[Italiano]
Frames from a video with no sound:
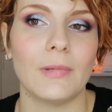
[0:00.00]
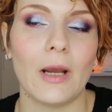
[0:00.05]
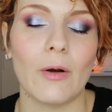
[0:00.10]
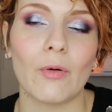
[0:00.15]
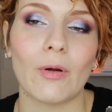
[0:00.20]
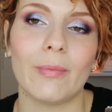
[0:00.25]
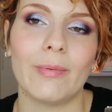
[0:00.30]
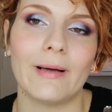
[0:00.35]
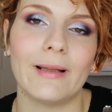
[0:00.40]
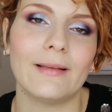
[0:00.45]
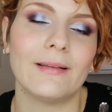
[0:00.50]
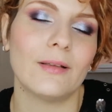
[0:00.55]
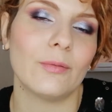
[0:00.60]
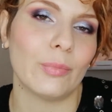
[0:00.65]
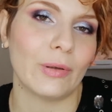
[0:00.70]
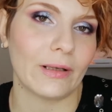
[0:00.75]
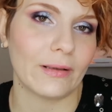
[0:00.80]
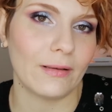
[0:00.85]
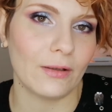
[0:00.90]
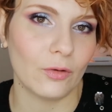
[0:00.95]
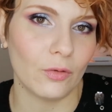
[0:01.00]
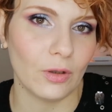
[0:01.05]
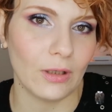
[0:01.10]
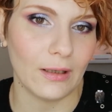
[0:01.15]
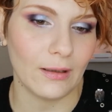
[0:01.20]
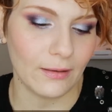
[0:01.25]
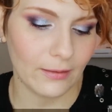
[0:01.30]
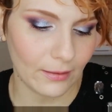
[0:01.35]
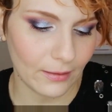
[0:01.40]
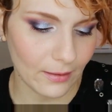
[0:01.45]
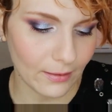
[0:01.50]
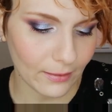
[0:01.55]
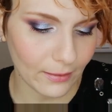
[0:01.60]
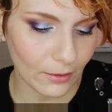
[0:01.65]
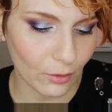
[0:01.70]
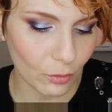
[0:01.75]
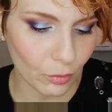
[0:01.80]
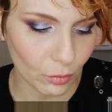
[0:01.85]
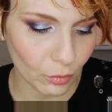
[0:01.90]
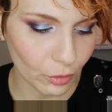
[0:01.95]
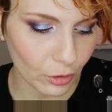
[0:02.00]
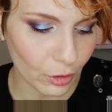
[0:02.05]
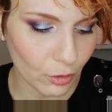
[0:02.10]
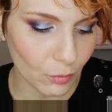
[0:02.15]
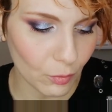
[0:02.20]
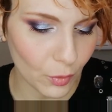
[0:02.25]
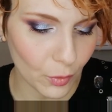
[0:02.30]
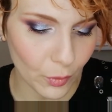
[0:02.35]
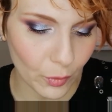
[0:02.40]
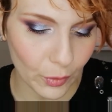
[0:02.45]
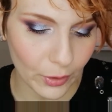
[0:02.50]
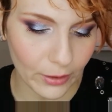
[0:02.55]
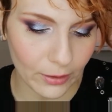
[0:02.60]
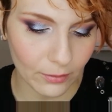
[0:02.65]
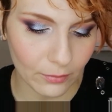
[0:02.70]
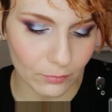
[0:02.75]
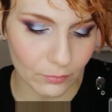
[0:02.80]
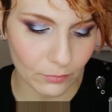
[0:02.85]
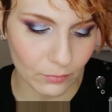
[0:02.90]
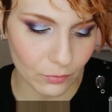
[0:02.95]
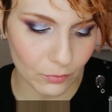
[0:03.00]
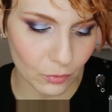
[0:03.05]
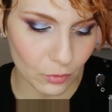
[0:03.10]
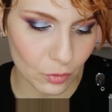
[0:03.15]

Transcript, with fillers: è una palette particolare, anche i colori comunque mm,